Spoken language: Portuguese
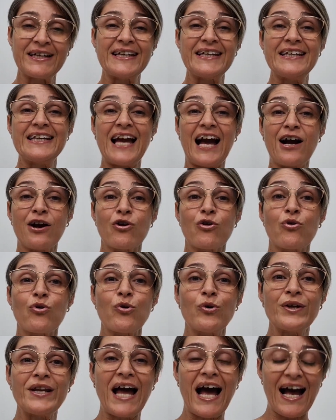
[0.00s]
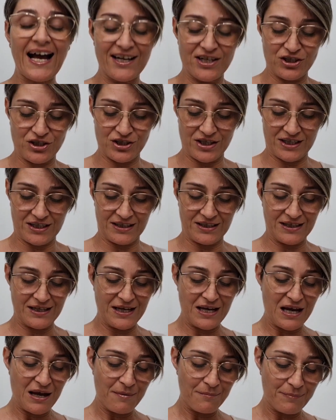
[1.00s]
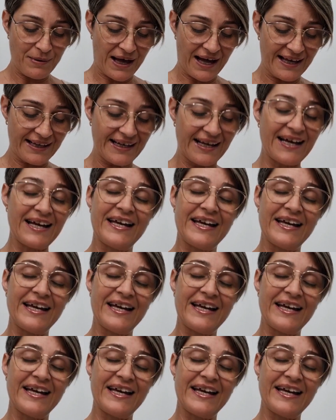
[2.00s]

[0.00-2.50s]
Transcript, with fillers: e a coragem para